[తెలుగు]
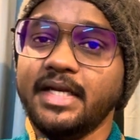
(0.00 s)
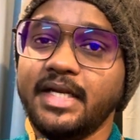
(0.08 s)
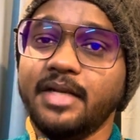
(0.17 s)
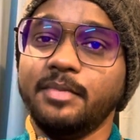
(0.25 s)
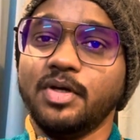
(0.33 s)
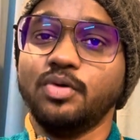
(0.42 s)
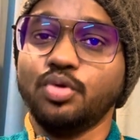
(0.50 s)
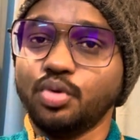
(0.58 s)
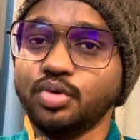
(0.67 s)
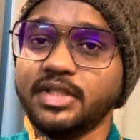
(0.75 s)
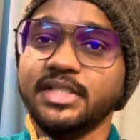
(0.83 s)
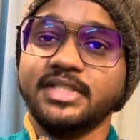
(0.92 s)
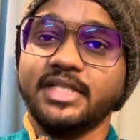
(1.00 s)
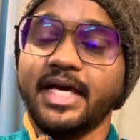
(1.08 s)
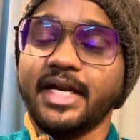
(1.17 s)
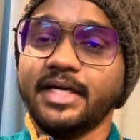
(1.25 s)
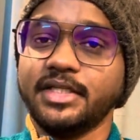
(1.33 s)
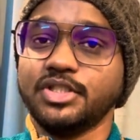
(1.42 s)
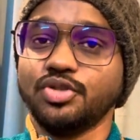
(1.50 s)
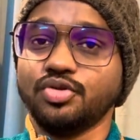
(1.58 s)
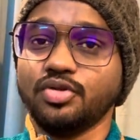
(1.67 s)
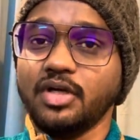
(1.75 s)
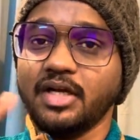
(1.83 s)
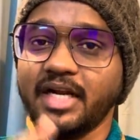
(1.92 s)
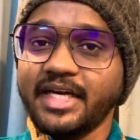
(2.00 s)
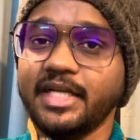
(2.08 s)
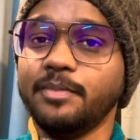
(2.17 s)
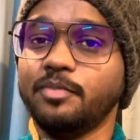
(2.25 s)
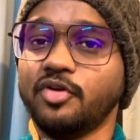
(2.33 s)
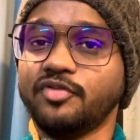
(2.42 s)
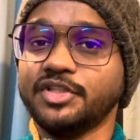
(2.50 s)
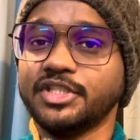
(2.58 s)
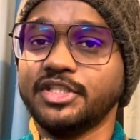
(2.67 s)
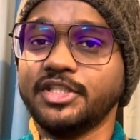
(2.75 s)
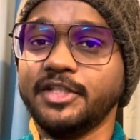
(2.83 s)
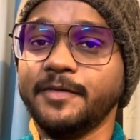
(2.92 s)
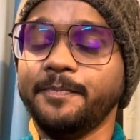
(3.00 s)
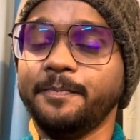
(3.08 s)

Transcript: నేను మీకు టూ థింగ్స్ గ్యారంటీ చేస్తున్నాను రైటింగ్ ప్రొఫిషియన్సీ